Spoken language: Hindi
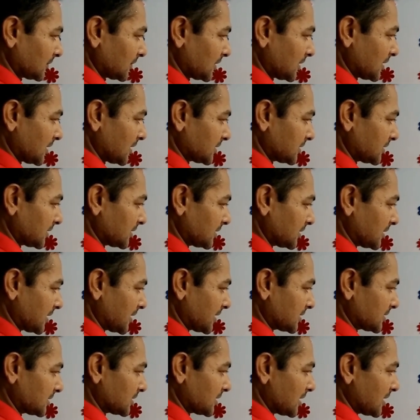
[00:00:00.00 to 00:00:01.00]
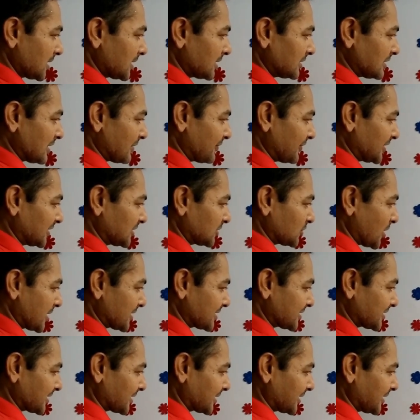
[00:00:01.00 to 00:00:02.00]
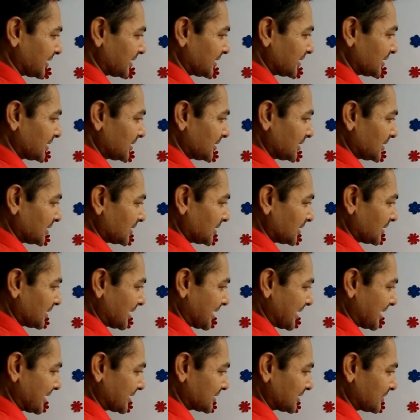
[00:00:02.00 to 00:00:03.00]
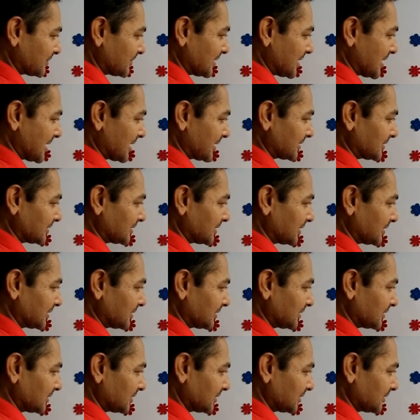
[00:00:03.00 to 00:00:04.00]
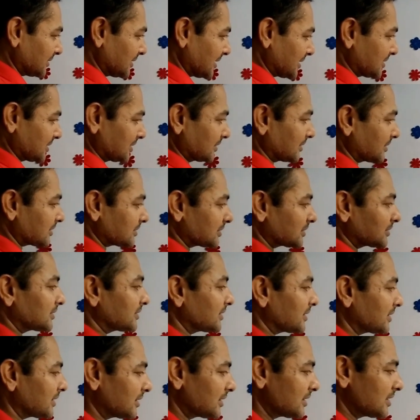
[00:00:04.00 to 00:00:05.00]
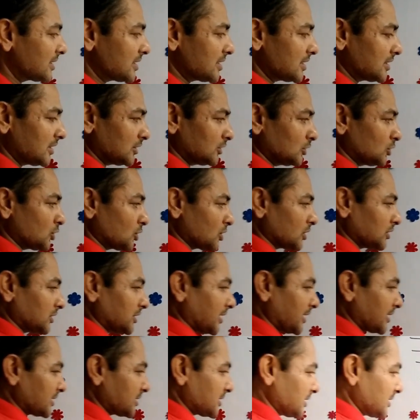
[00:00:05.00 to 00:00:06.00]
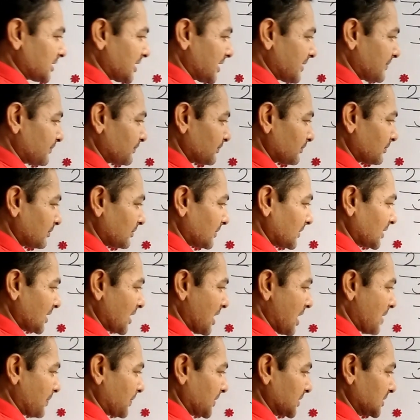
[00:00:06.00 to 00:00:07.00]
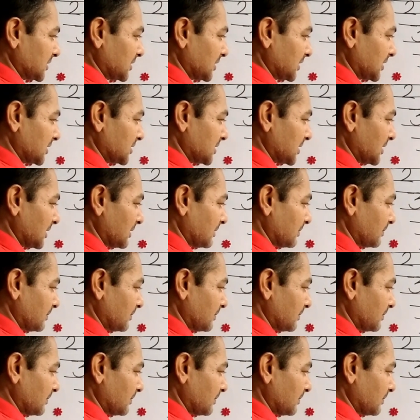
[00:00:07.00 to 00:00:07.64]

यहाँ से ये ऐसे या फिर इसको ऐसे करके ऐसे मिला ये ये ऐसे कर सकते दोनों तरीके सही हैं आप किस तरीके से